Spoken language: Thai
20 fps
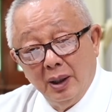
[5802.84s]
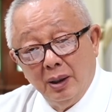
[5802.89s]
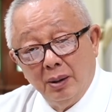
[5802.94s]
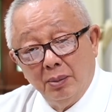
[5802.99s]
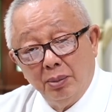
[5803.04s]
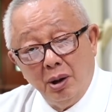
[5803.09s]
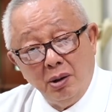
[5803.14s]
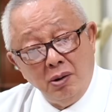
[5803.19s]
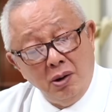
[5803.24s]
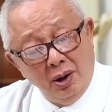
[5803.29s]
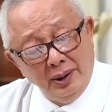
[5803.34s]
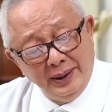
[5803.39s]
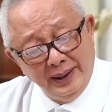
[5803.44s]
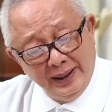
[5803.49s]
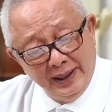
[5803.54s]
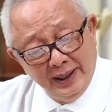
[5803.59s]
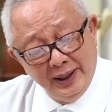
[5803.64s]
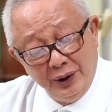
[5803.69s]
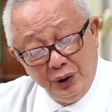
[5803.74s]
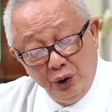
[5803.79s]
เพราะข้อที่
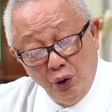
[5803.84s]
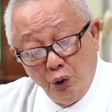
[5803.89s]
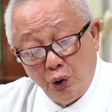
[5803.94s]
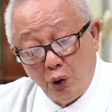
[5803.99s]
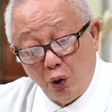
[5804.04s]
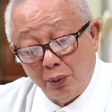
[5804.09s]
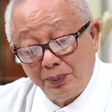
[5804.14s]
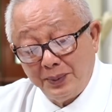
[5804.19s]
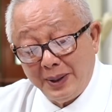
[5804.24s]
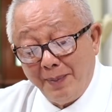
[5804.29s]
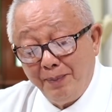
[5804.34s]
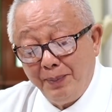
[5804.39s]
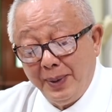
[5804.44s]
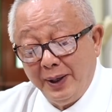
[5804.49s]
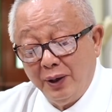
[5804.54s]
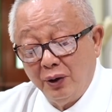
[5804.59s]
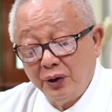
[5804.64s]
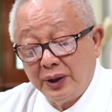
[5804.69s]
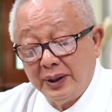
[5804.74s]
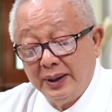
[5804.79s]
หนึ่งยุโรปจำเป็น
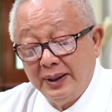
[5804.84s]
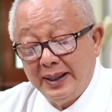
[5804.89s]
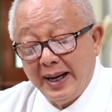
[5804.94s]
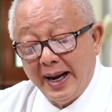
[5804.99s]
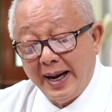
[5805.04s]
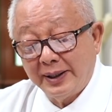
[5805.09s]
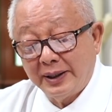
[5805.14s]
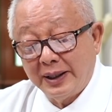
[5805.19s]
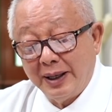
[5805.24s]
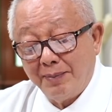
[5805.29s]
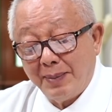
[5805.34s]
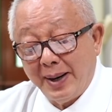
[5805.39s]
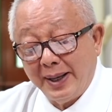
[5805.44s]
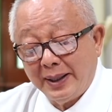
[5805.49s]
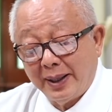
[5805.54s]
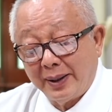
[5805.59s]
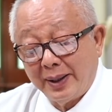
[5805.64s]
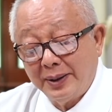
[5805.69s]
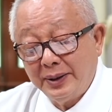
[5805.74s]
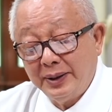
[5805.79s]
ต้องซื้อก๊าซน้ำมัน
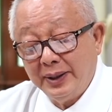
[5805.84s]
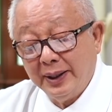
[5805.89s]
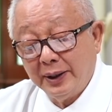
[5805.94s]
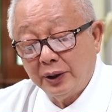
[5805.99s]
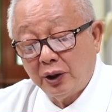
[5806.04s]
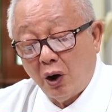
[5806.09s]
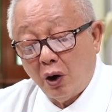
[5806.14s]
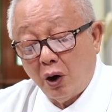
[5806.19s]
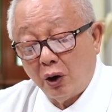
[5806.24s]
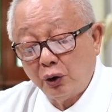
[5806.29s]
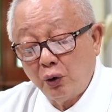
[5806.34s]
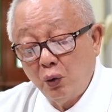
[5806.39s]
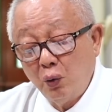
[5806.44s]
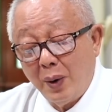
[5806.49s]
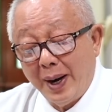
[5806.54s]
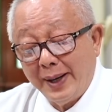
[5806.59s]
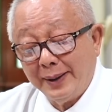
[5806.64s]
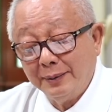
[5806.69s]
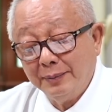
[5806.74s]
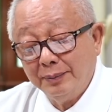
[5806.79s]
จากรัสเซียต่อทุก
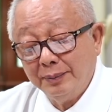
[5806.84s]
วัน